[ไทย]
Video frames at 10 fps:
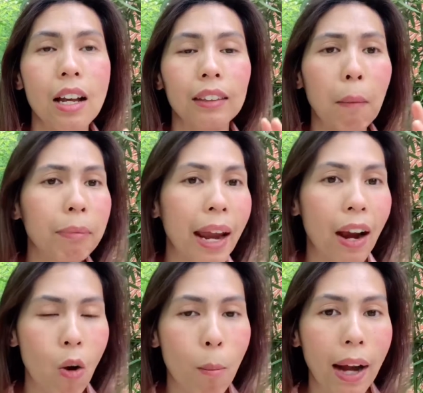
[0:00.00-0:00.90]
ตำแหน่ง
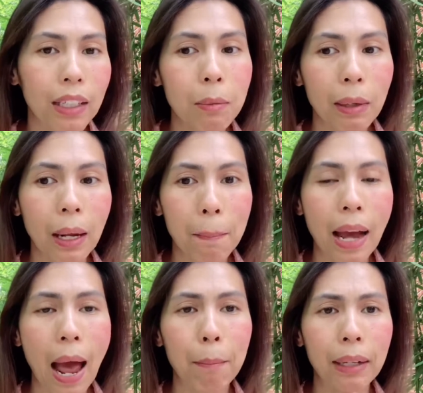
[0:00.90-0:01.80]
ของมันที่มัน
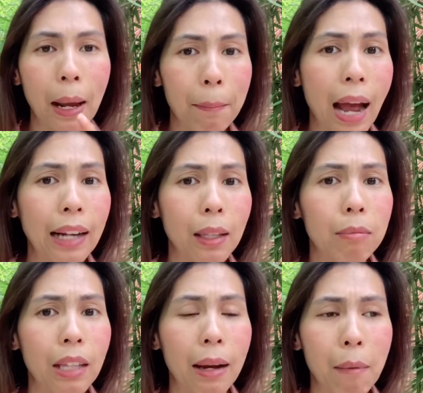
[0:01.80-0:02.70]
ทำงาน
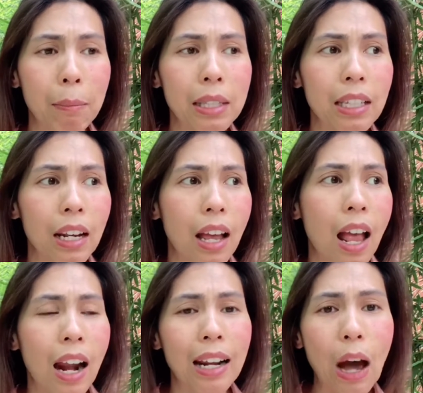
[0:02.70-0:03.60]
ตำแหน่งมันไม่เสร็จ
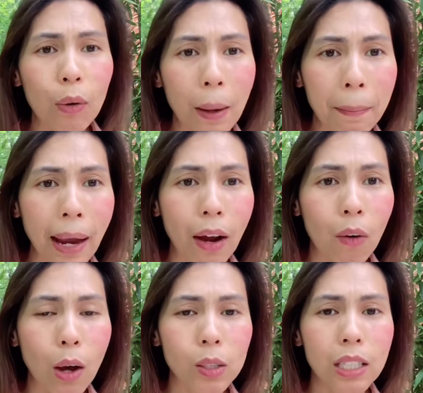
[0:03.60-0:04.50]
เราทำงานข
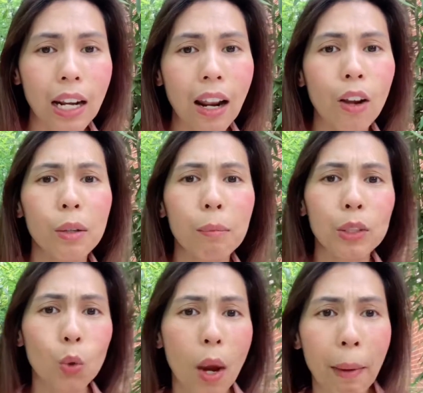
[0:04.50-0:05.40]
องเราเสร็จแล้วเรายังไป
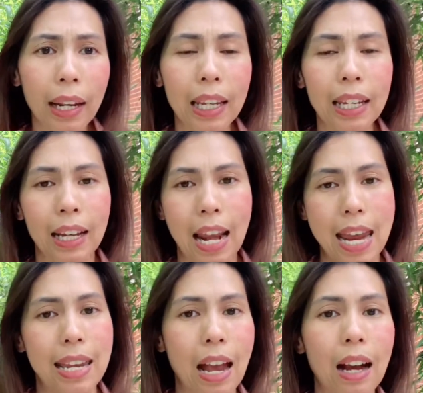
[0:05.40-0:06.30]
ช่วยมันอีกอะไร
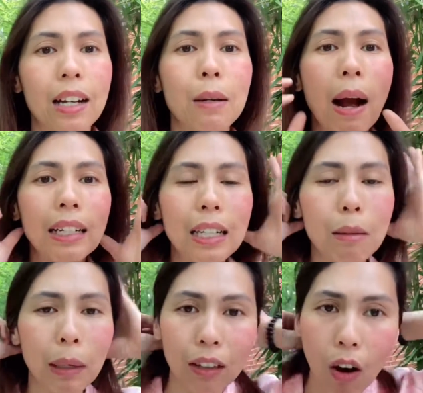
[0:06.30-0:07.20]
อย่างเงี้ยคือบางที
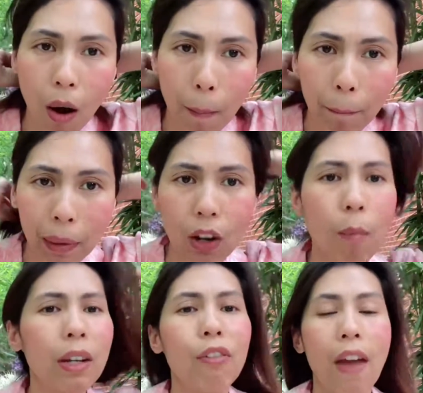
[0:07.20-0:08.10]
มันก็
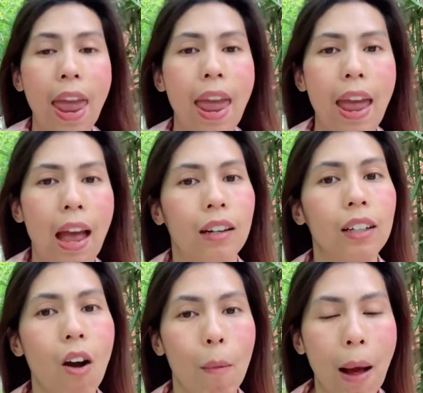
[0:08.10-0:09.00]
ไม่แฟร์
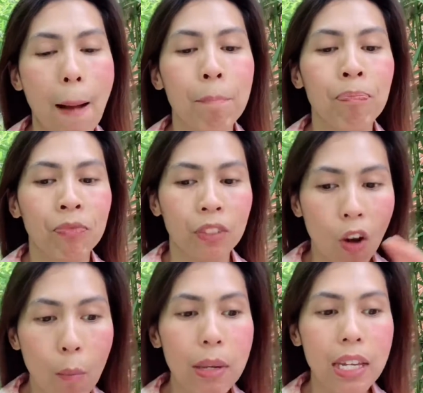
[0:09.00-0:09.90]
นึกออกปะ
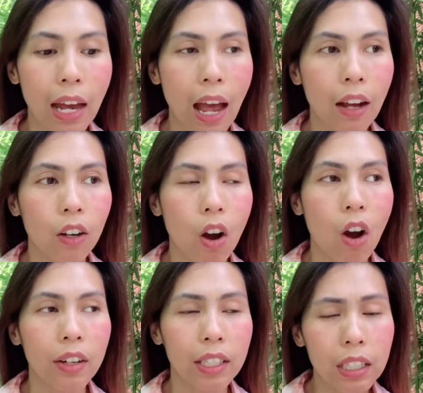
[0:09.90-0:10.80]
ก็มีนะคะก็
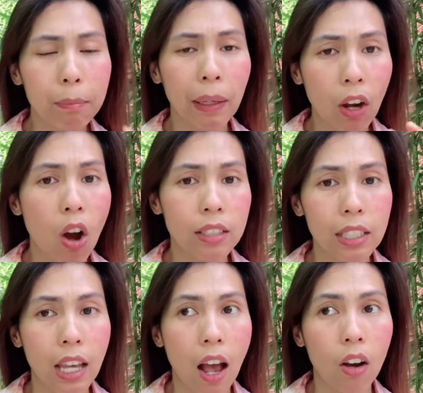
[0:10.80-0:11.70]
นี่คือเป็นข้อ
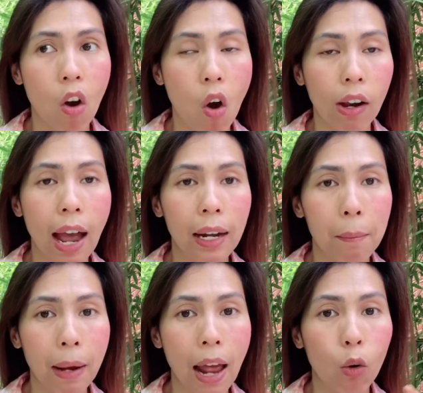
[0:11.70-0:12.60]
เสียของการ
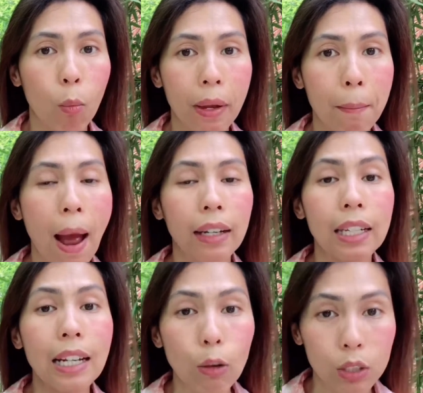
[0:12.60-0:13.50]
ทำงานโรงพยาบาล
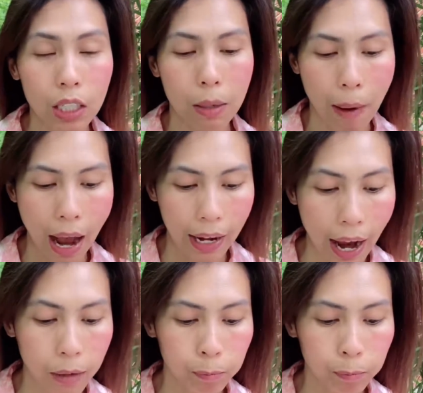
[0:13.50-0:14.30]
ที่เราเจอมานะ